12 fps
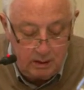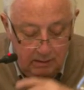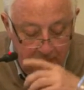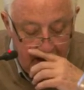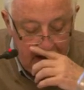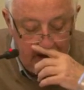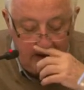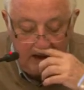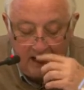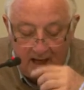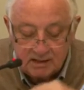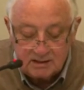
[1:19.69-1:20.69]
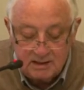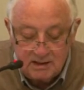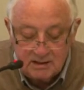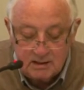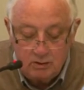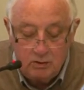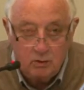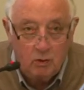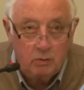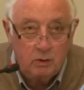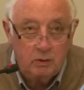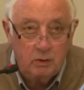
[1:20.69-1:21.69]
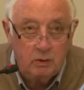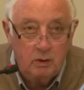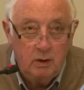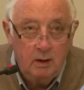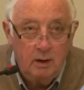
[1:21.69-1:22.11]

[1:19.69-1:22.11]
limiter à 6 le nombre de